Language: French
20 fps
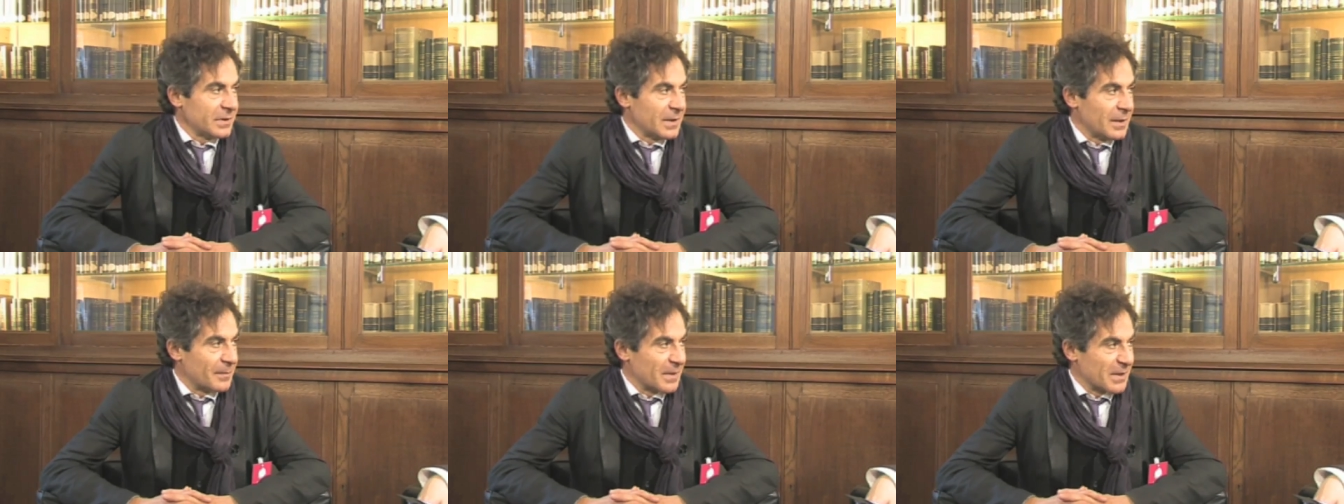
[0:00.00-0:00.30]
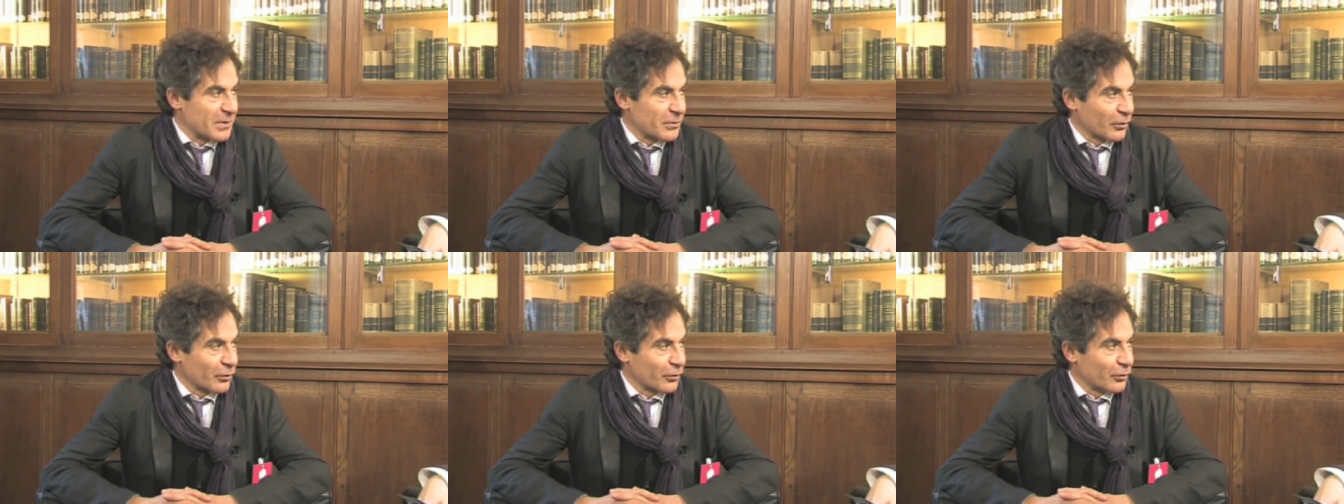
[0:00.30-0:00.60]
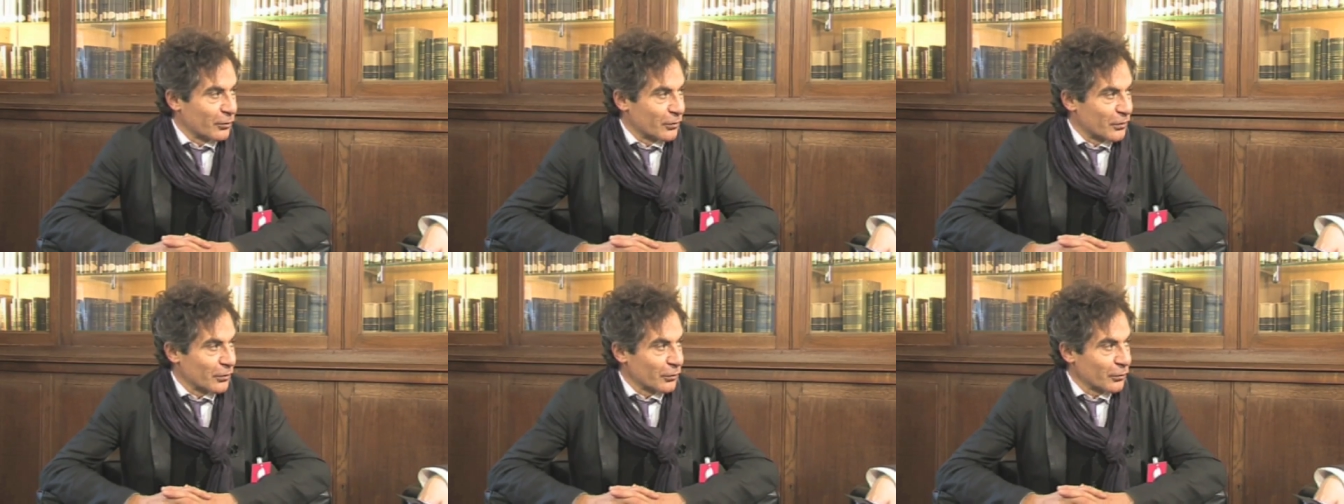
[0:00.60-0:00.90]
il n'est pas sûr
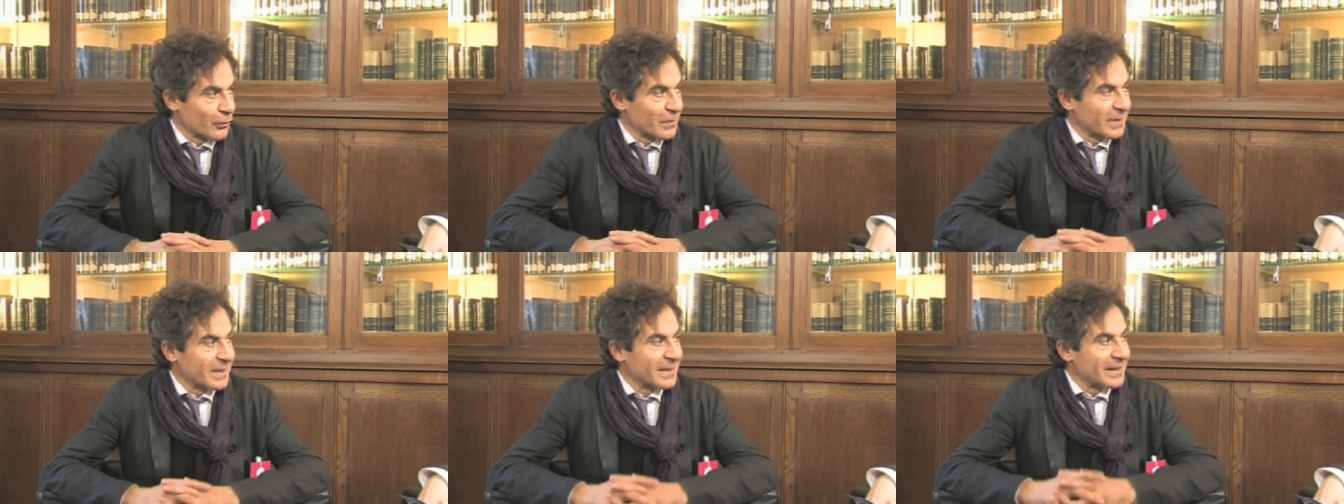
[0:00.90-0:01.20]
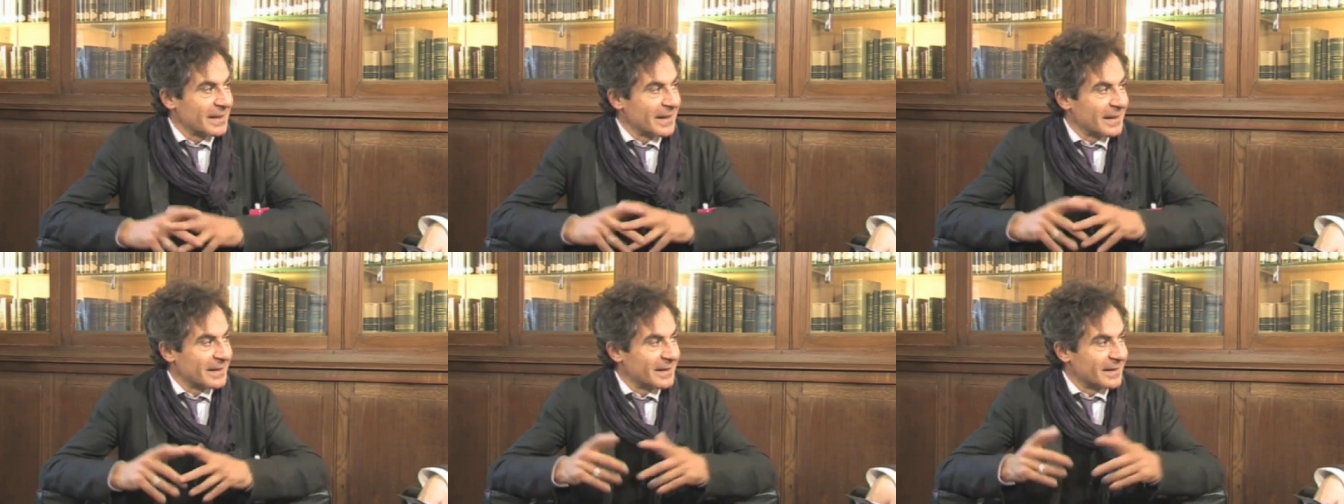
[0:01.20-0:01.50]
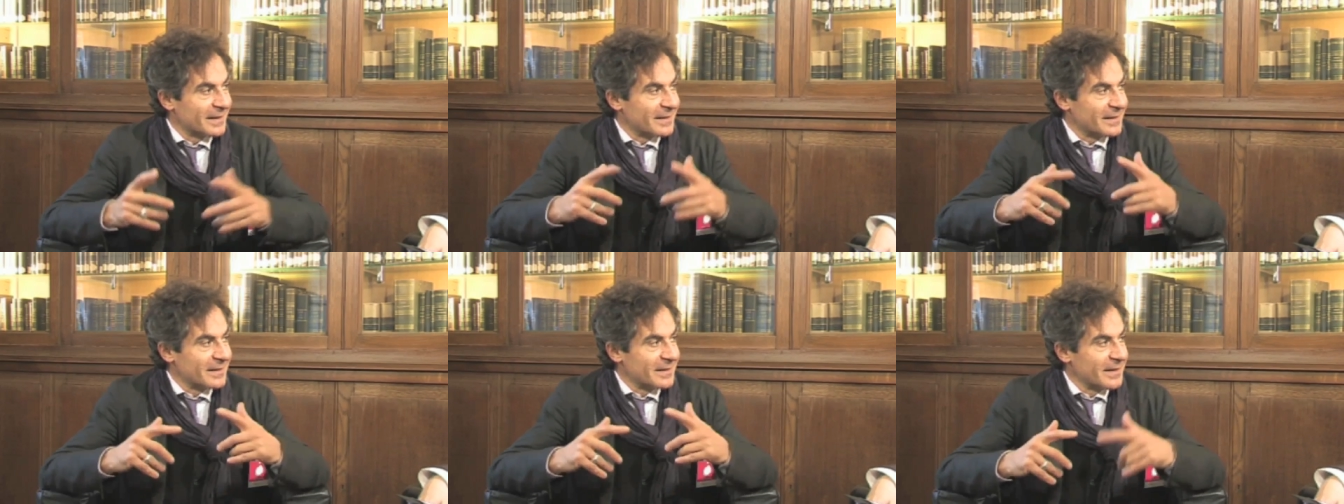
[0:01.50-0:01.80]
que nous saurons la
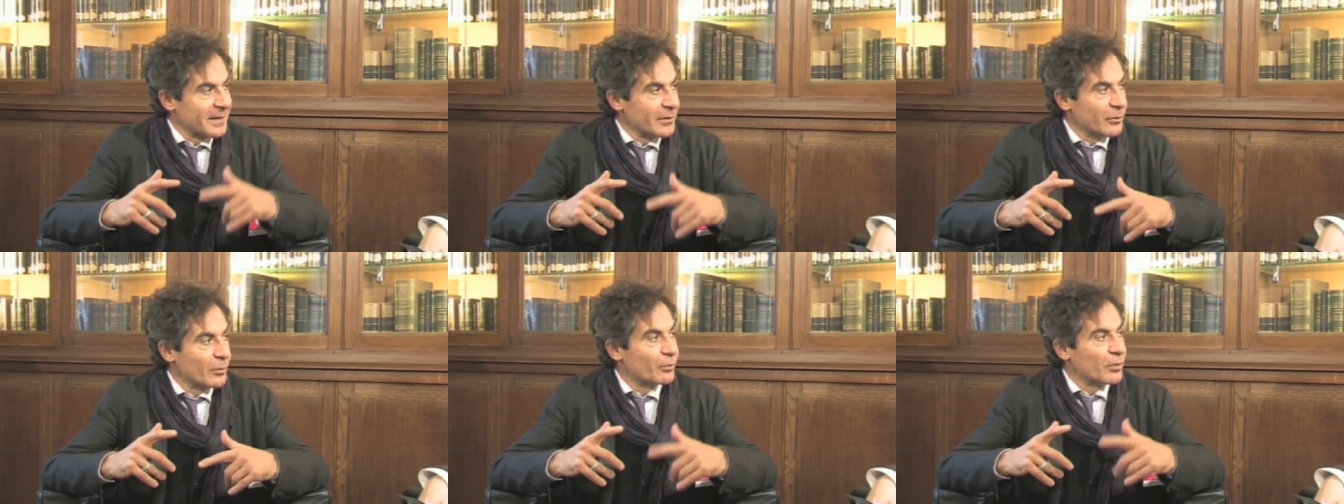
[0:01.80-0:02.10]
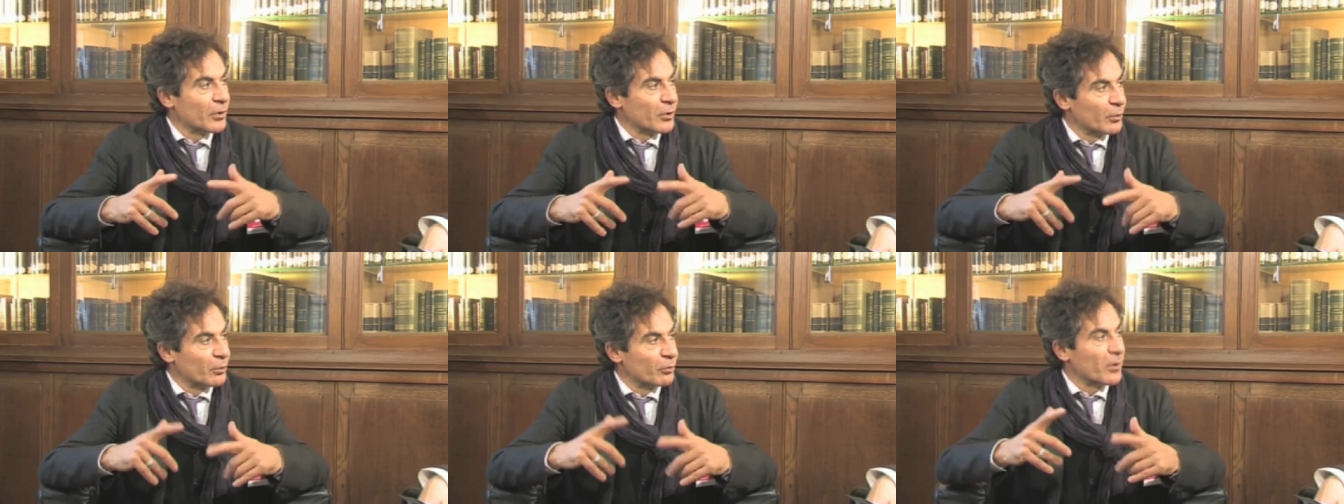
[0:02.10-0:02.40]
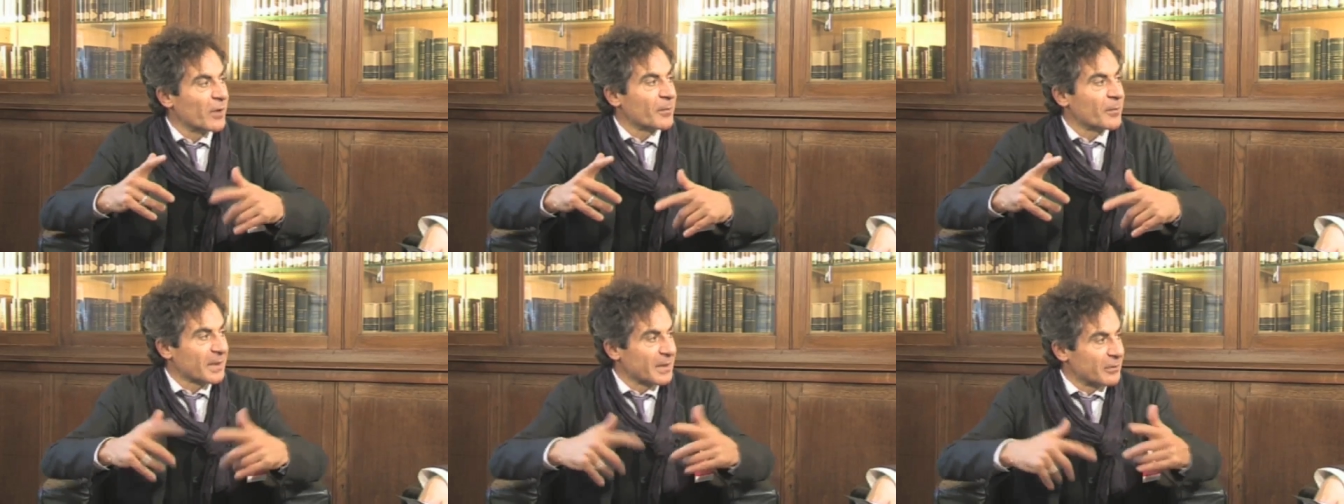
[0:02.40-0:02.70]
décliner au point de
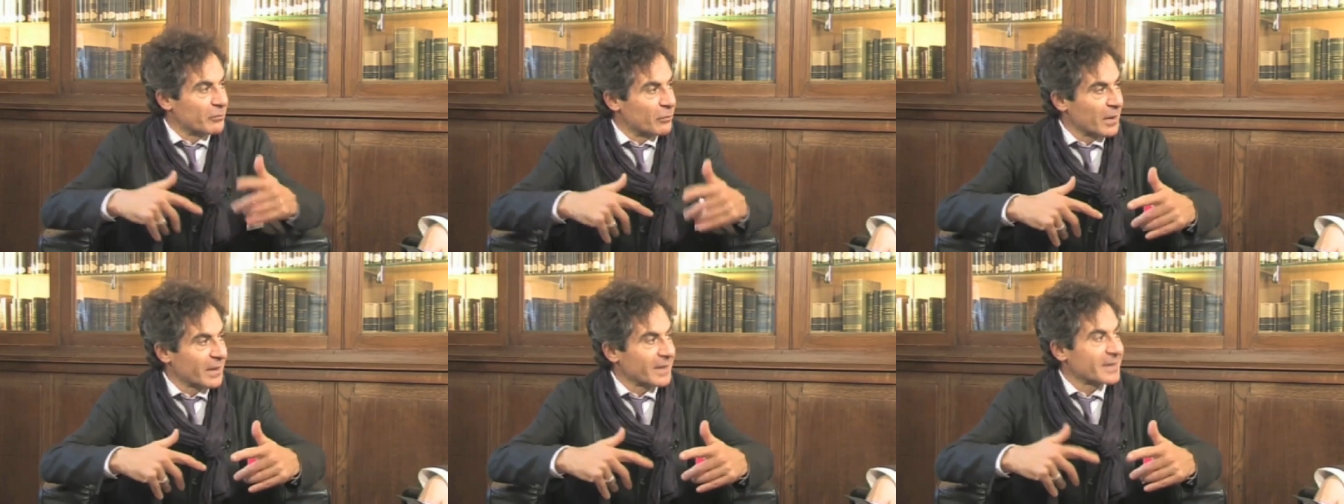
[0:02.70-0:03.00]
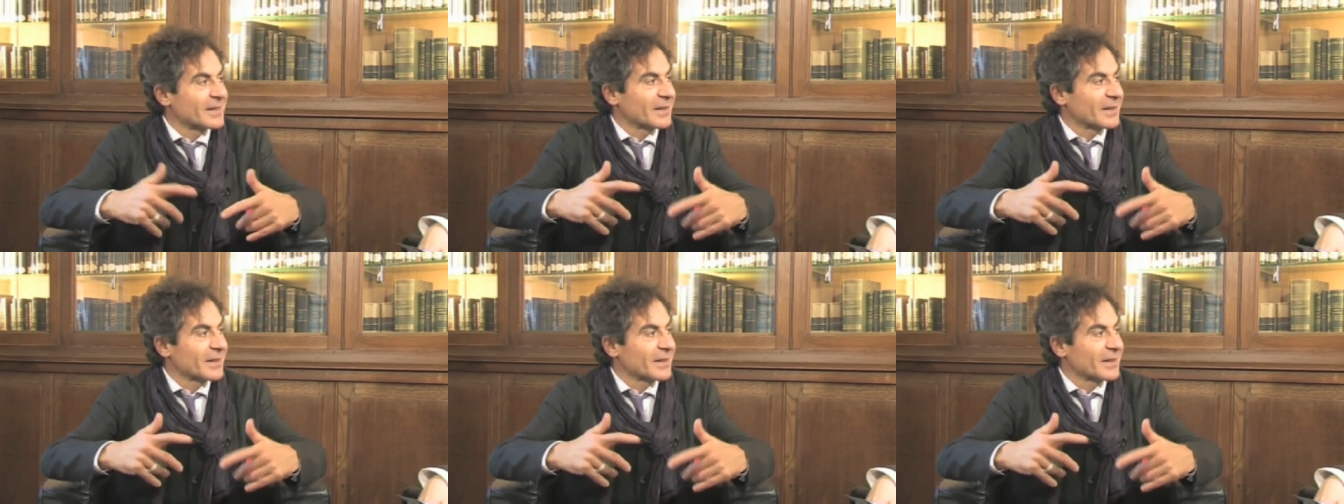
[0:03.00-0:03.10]
pouvoir prévoir